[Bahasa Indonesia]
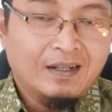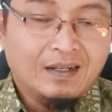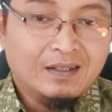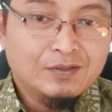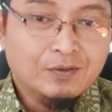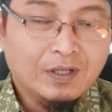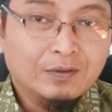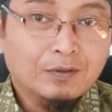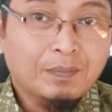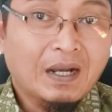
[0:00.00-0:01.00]
dan ada
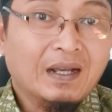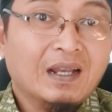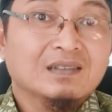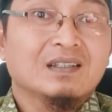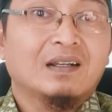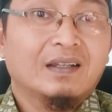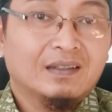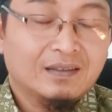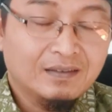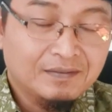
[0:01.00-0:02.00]
juga untuk penangkal
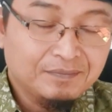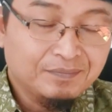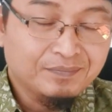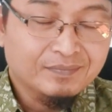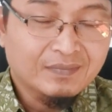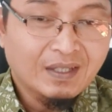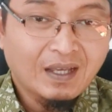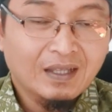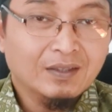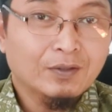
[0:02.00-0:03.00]
sandet
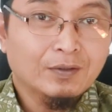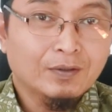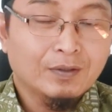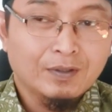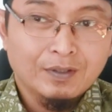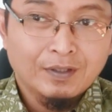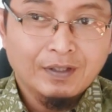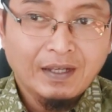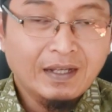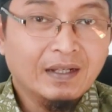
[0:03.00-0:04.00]
atau
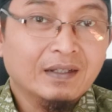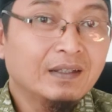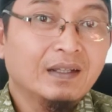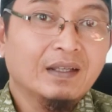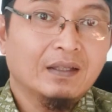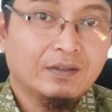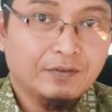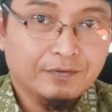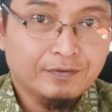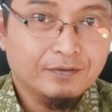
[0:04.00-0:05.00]
energi
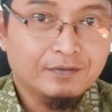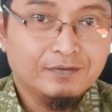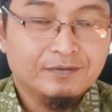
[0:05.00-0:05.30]
negatif.